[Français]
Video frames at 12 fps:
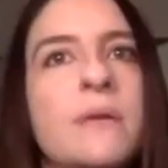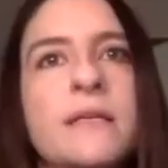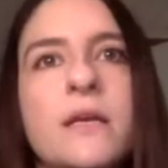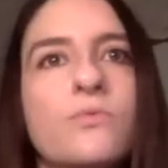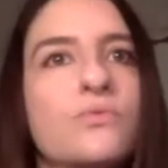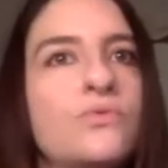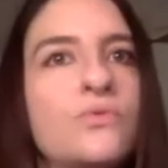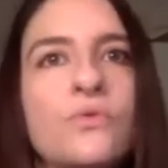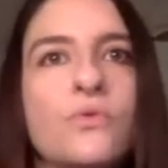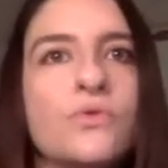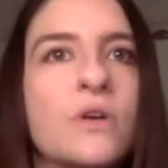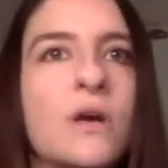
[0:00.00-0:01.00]
manière ou d'une
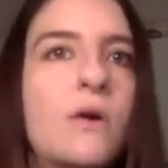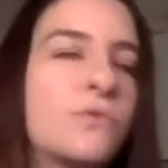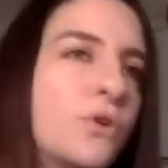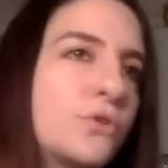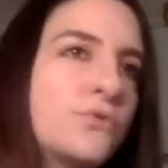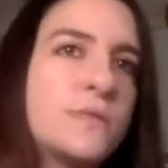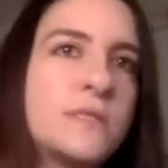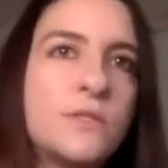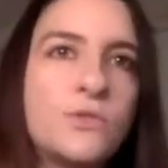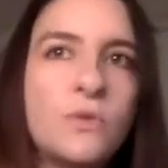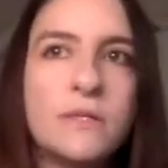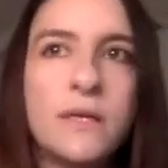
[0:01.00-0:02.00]
autre, en dehors de ces
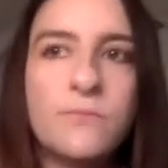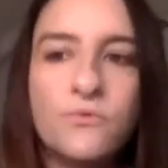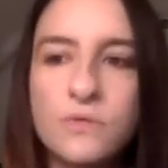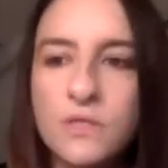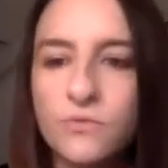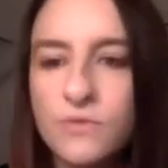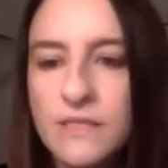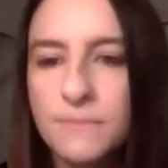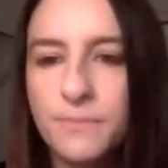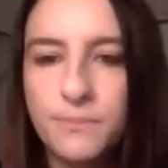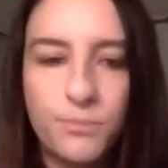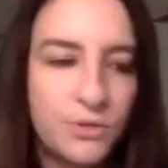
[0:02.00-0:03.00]
histoires d'amour, c'est tous ces
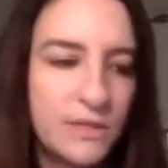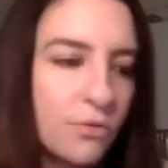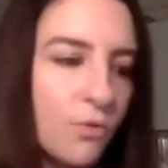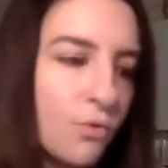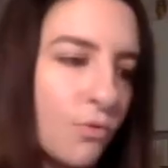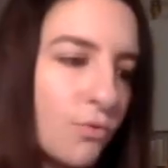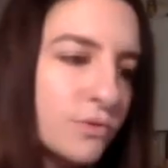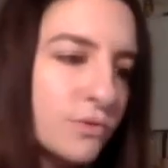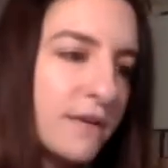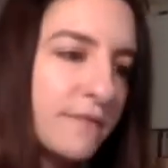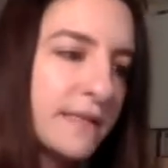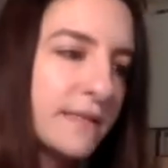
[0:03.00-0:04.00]
petites
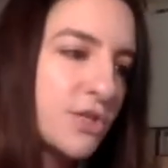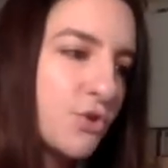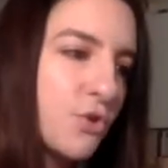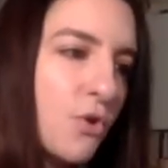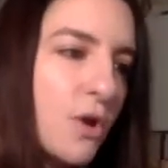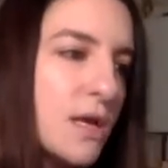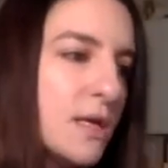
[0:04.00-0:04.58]
rencontres avec des gens